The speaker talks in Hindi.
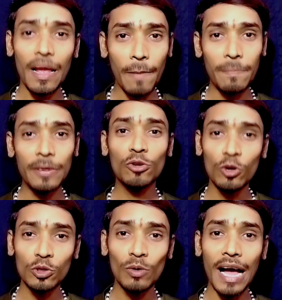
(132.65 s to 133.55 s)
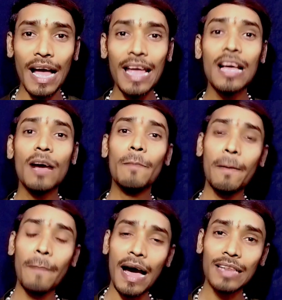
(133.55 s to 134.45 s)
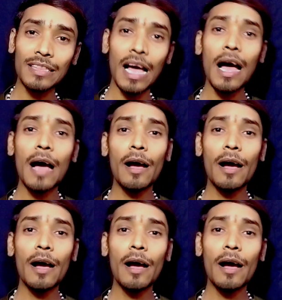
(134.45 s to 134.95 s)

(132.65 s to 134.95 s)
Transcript: पब्लिश हो चुका है मैं बाहर था